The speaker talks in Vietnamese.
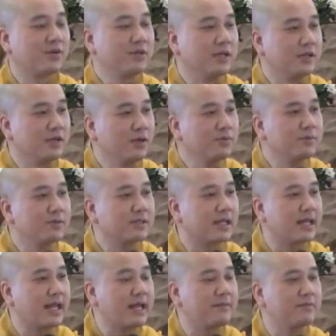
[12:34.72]
có những lúc người
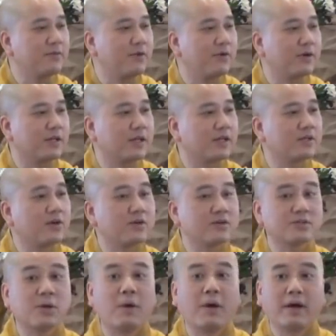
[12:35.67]
ta đem vô người ta
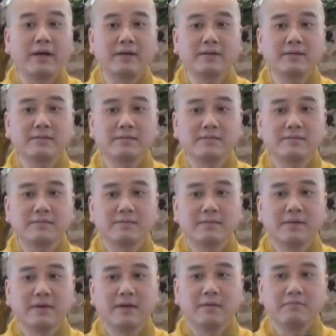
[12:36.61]
cho sòi đó.
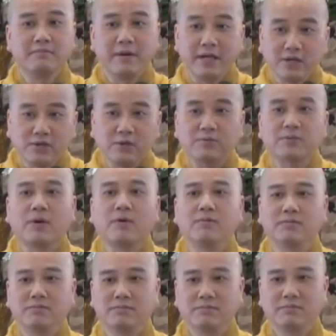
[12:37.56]
mấy chục
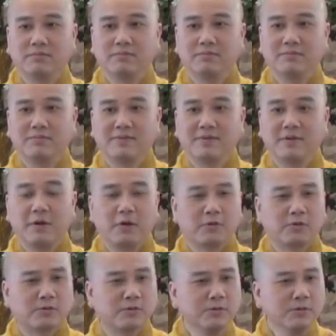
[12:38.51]
thùng
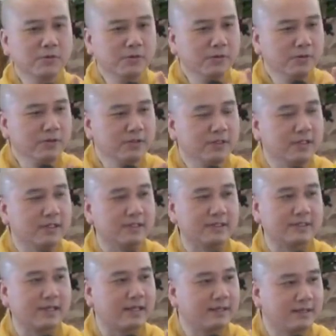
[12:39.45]
tôi
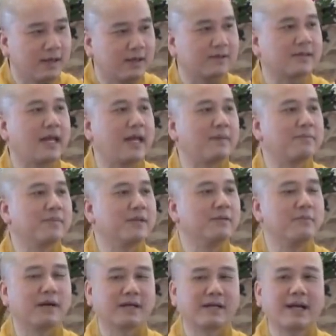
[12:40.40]
nhìn xanh thật đẹp
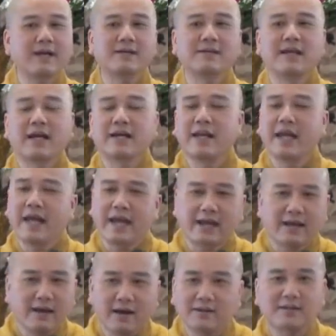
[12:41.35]
nhưng mà cắt ra
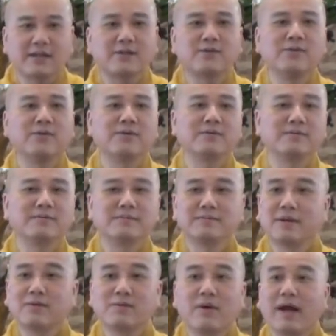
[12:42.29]
đen hết cái ruột
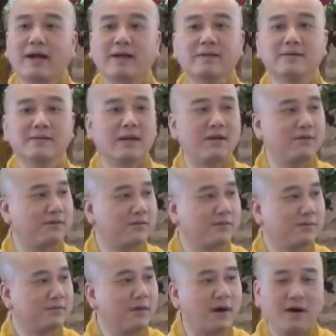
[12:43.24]
đâu có ăn được đâu
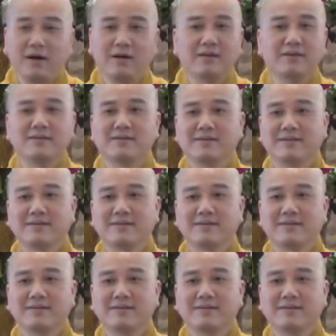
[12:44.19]
bỏ hết